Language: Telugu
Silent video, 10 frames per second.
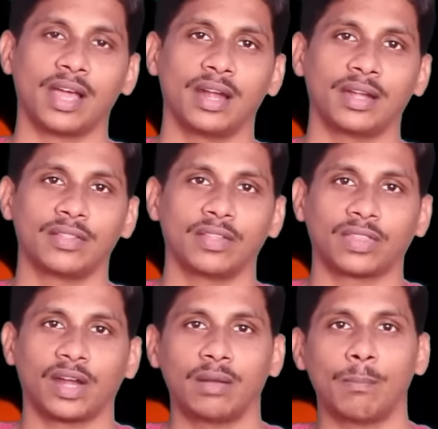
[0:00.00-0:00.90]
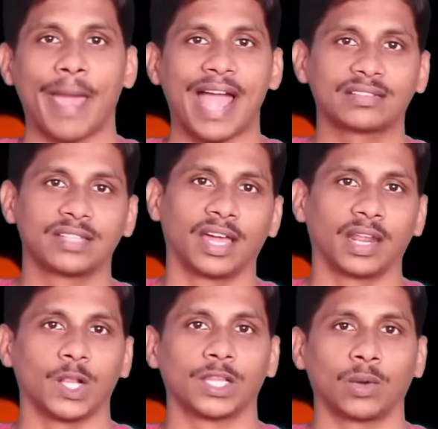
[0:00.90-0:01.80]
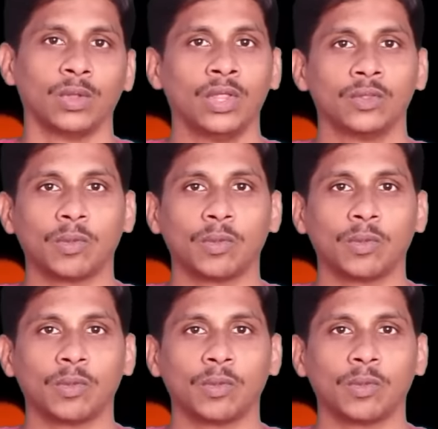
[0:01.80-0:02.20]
చేయాలంటే ఏం చేస్తారంటే బ్యాంక్స్ దగ్గరికి వెళ్తారు